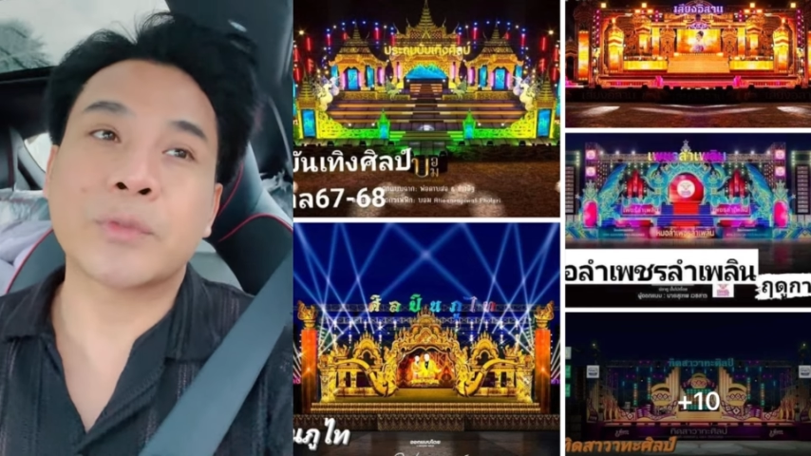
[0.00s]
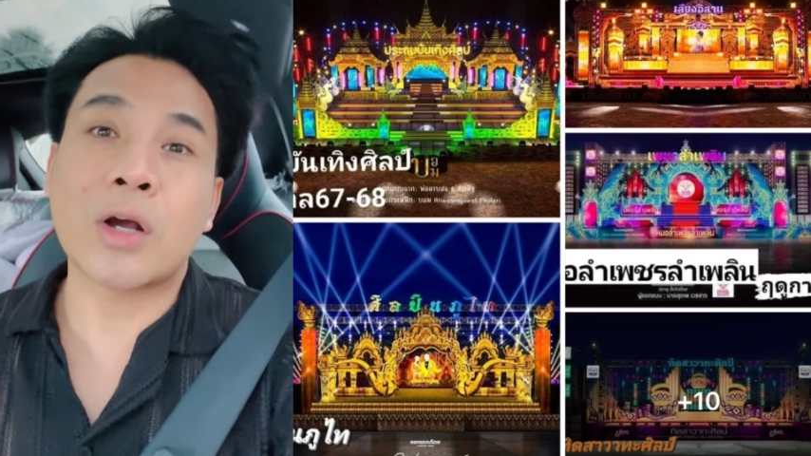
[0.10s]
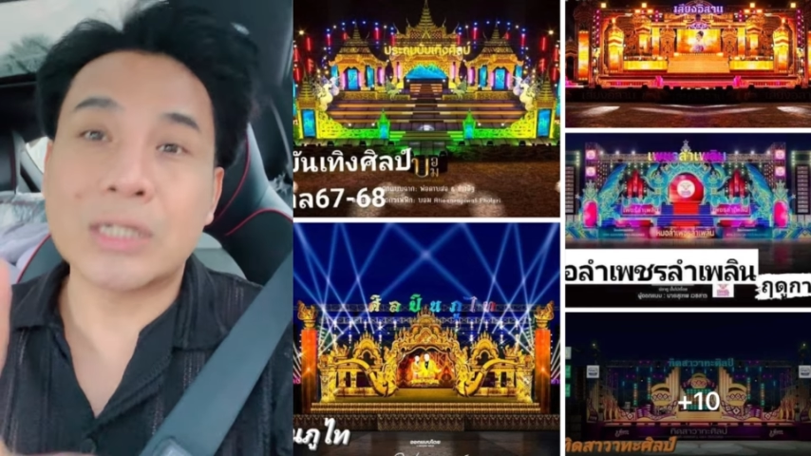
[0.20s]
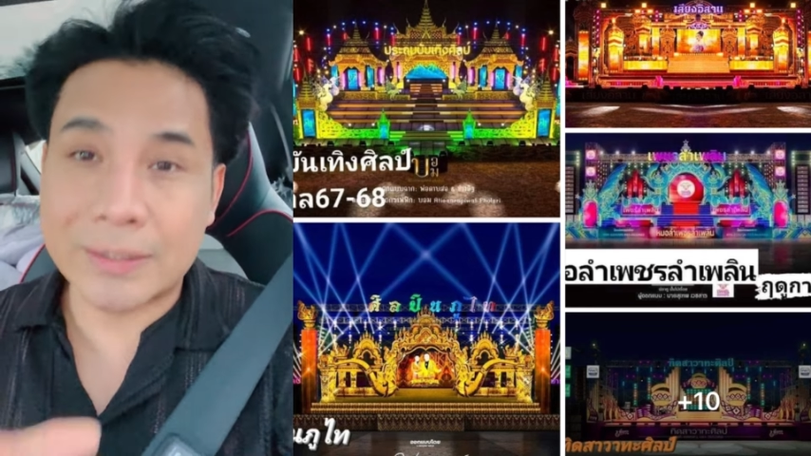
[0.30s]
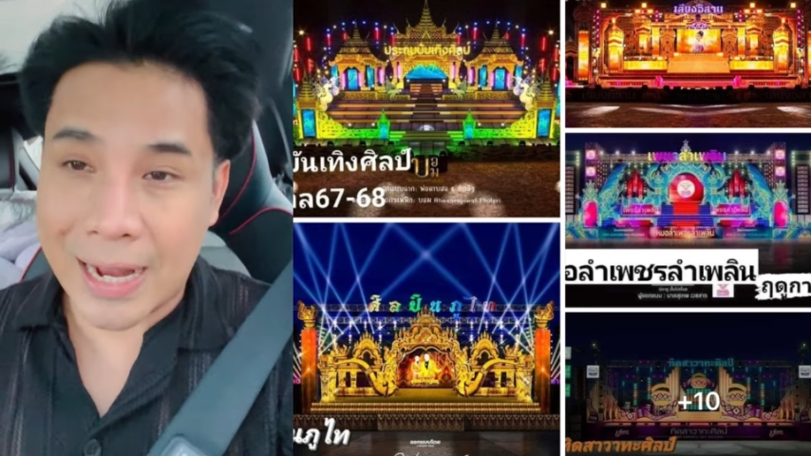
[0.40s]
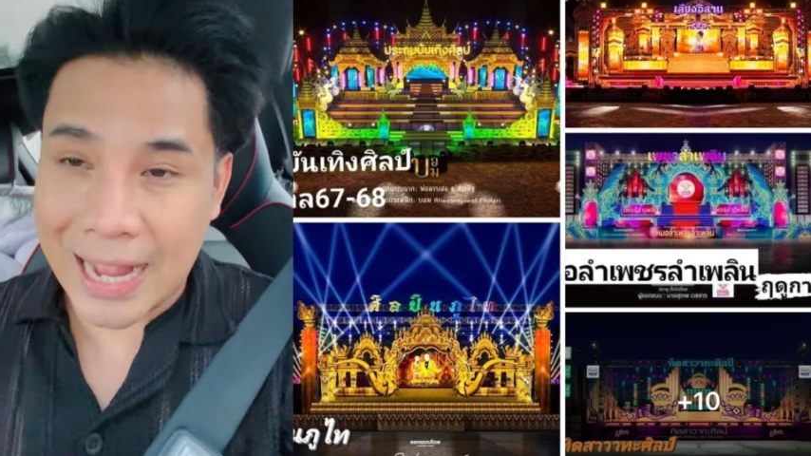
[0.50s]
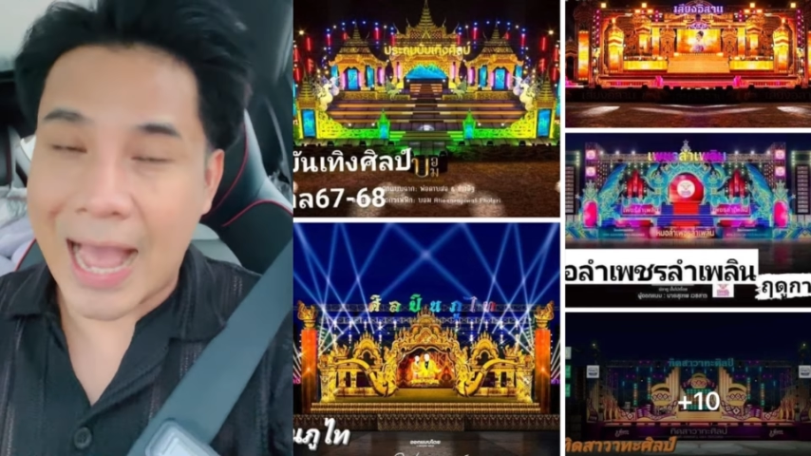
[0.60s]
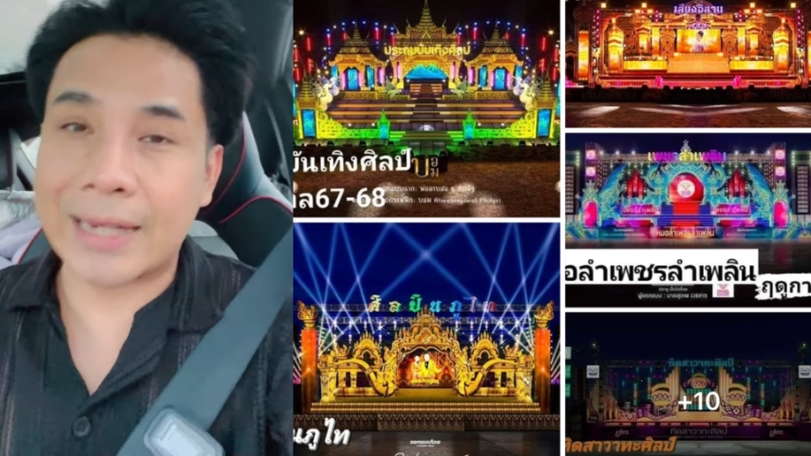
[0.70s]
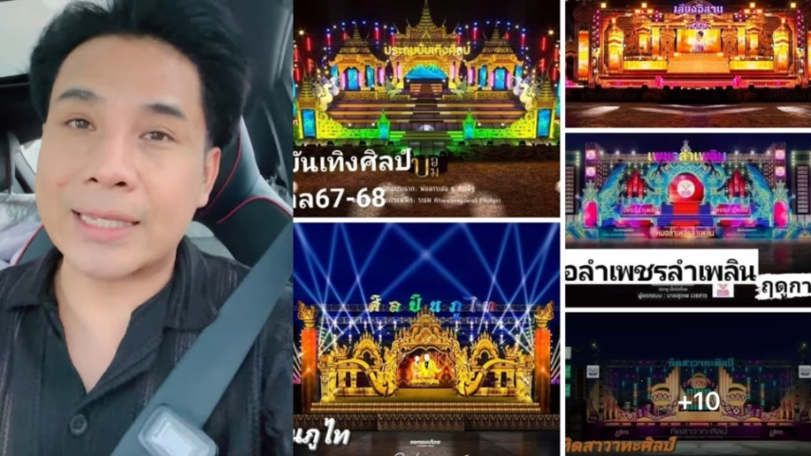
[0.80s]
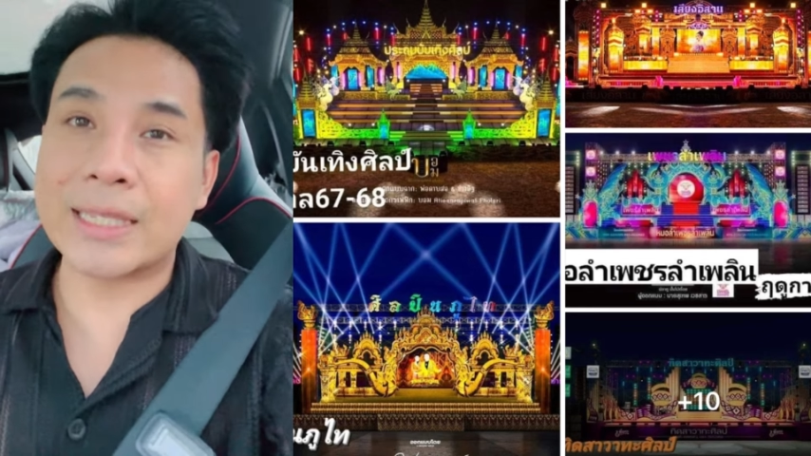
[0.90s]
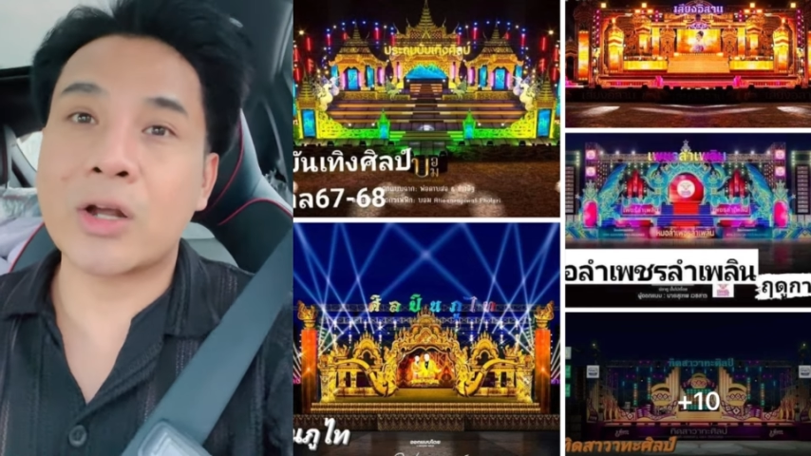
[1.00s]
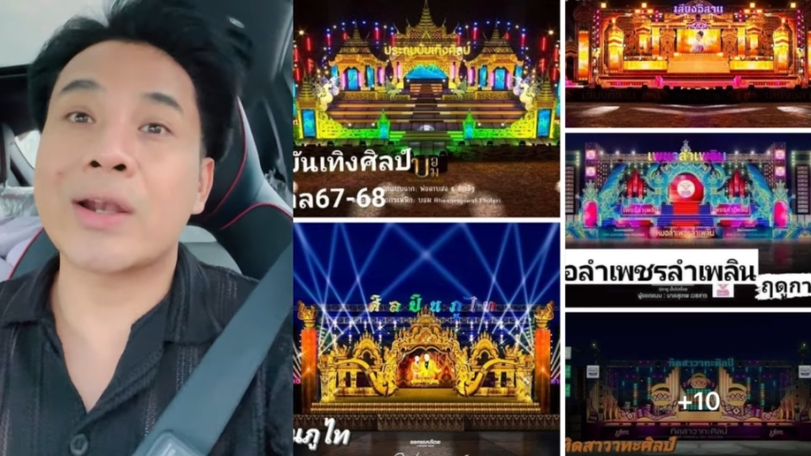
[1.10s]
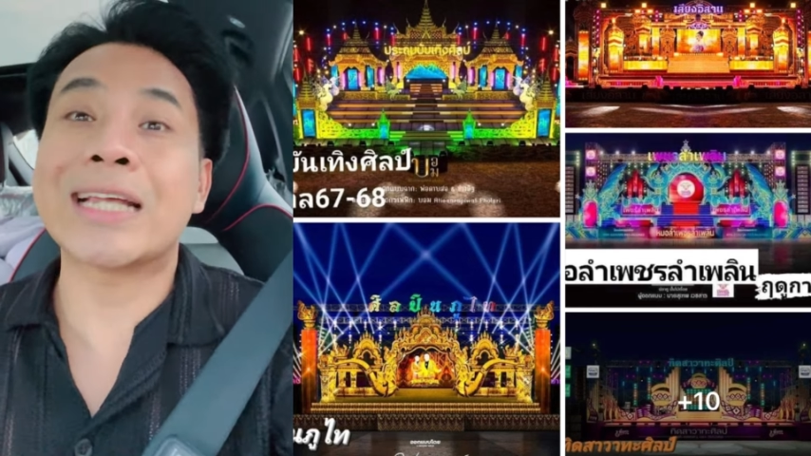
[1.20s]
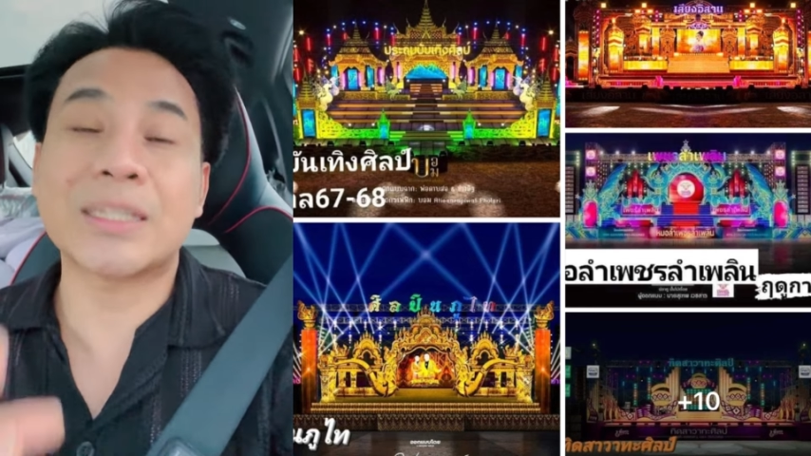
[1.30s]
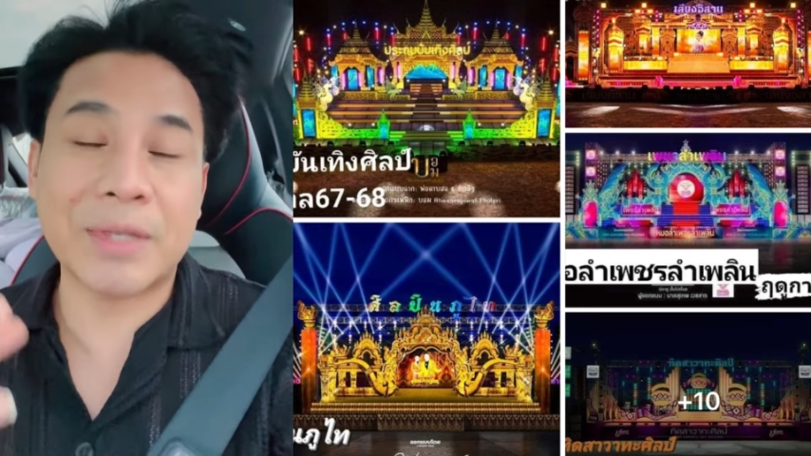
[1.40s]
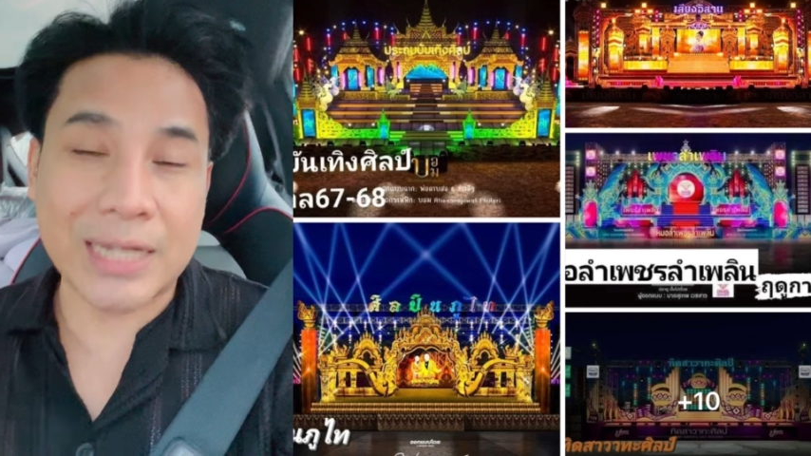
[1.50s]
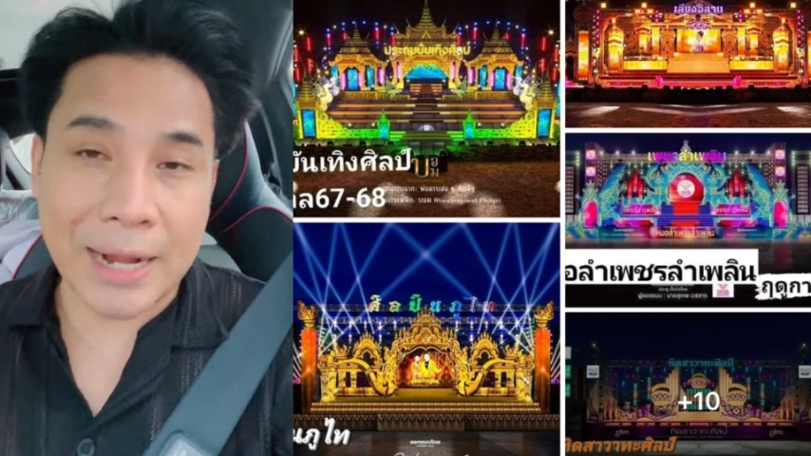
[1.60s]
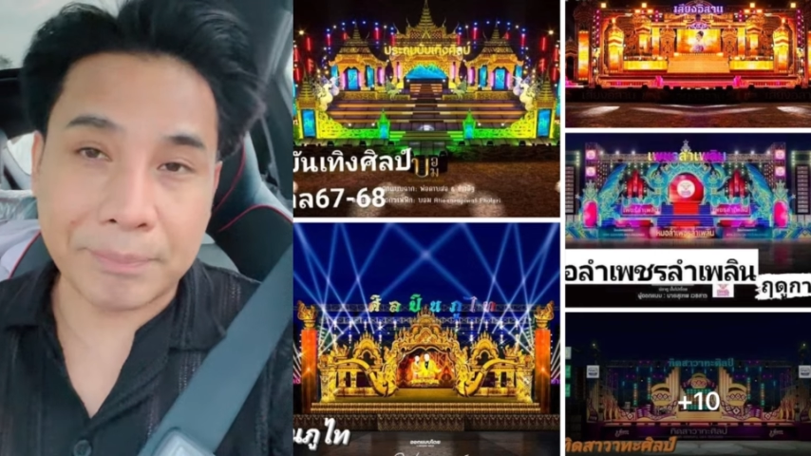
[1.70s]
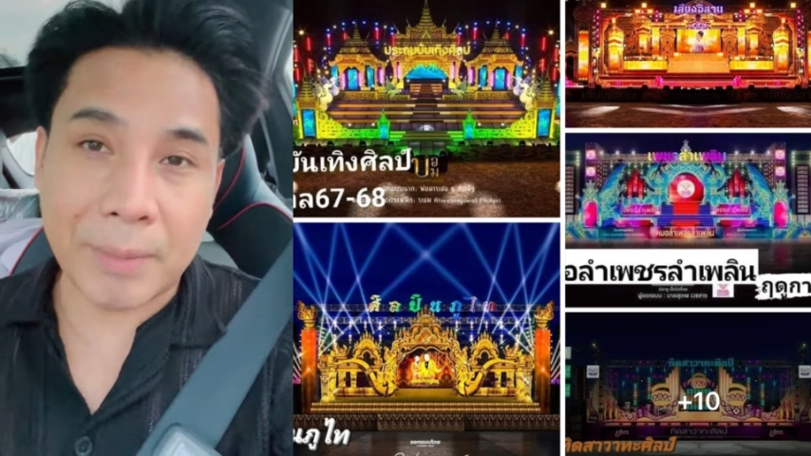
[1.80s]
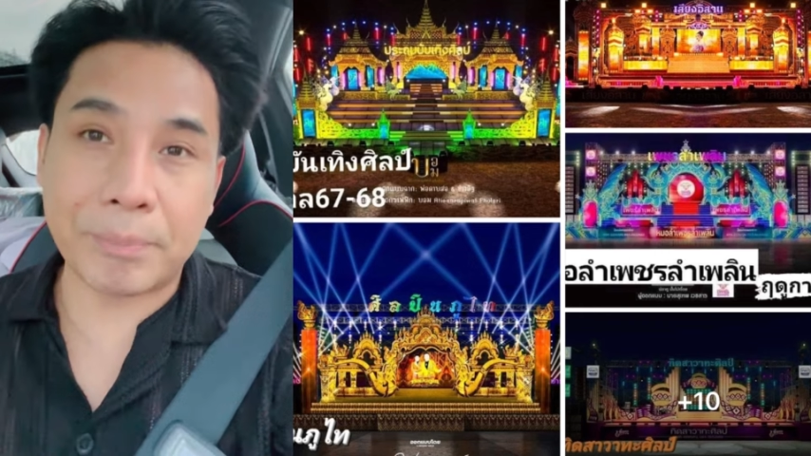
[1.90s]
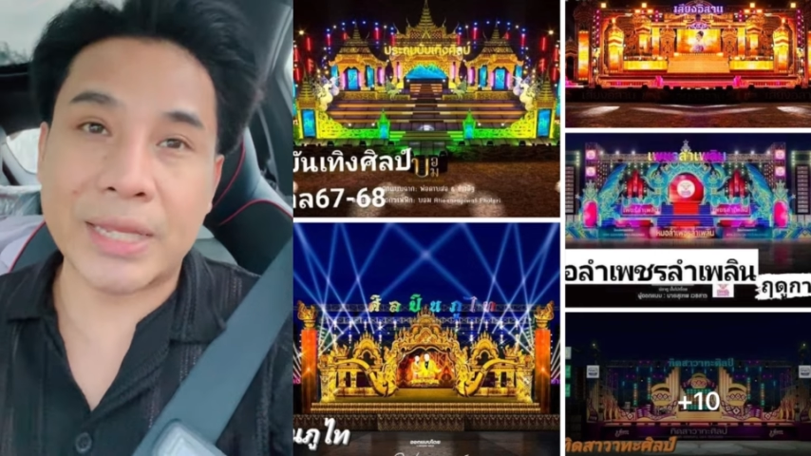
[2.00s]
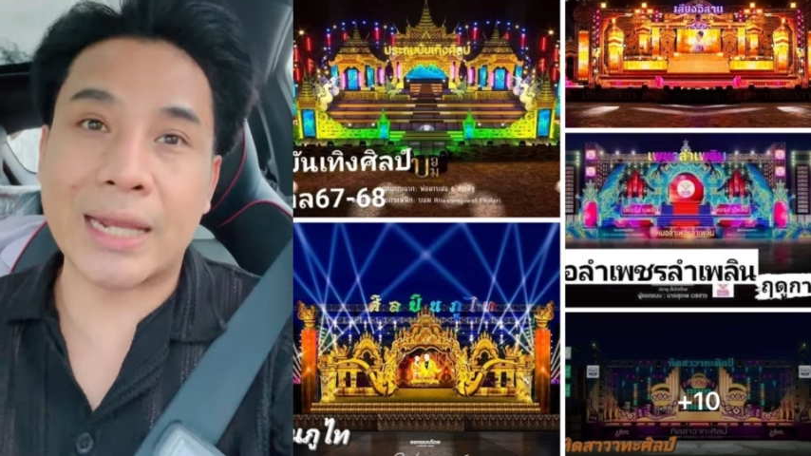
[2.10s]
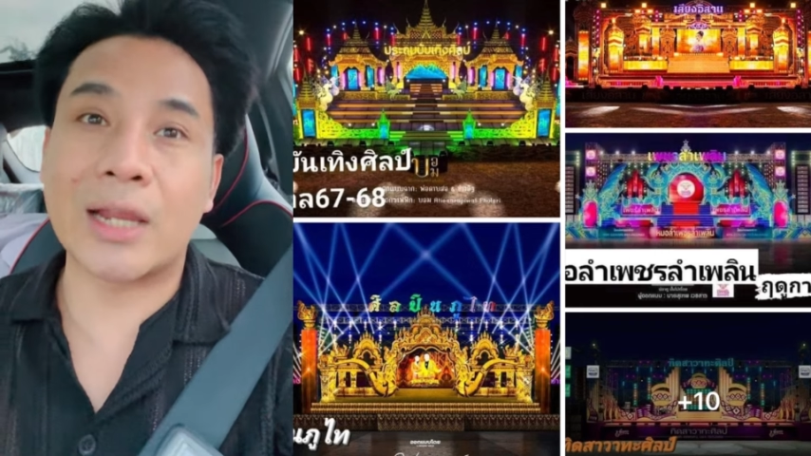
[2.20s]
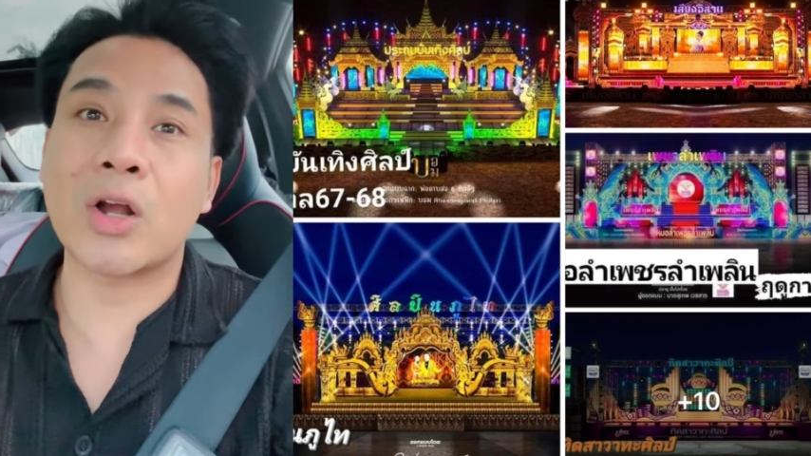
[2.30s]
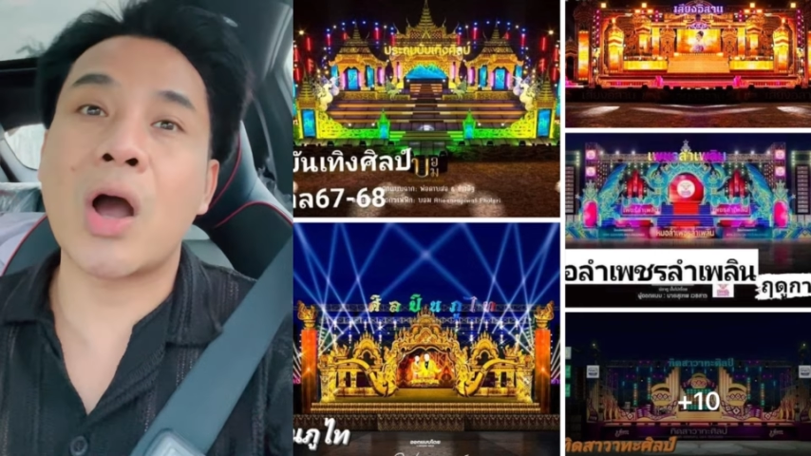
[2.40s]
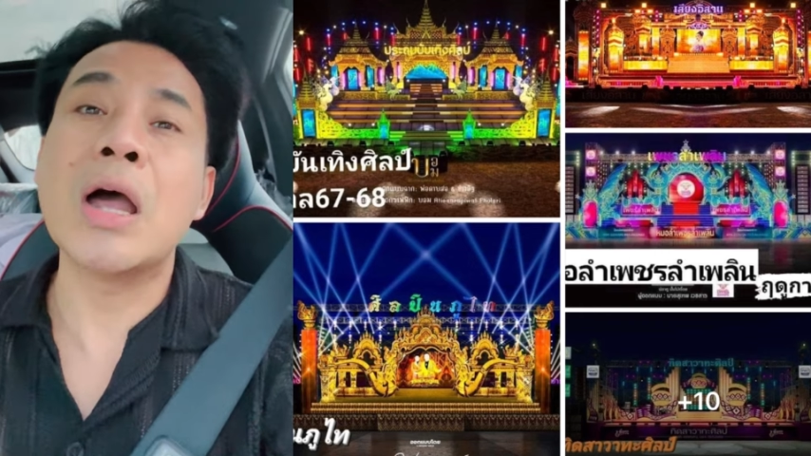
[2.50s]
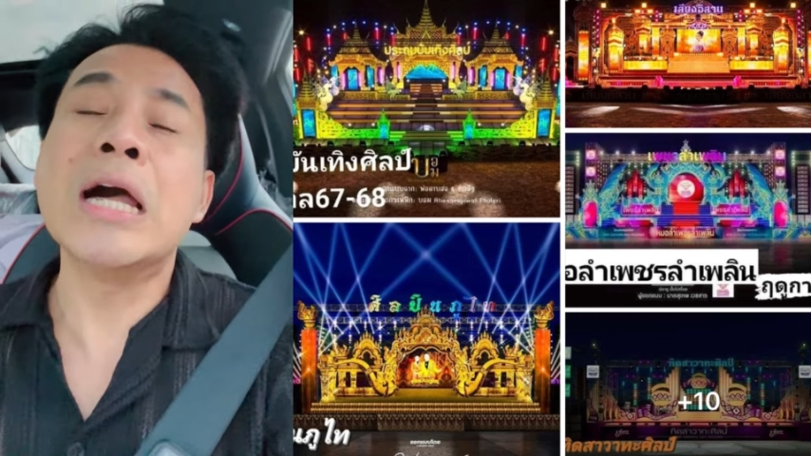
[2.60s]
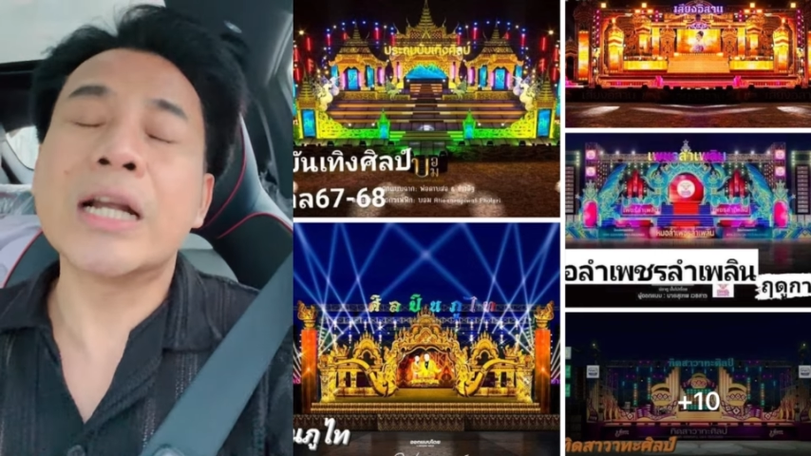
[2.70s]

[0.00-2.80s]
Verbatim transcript: ก็คือราคานี้ก็น่าจะมีการปรับเปลี่ยน แล้วก็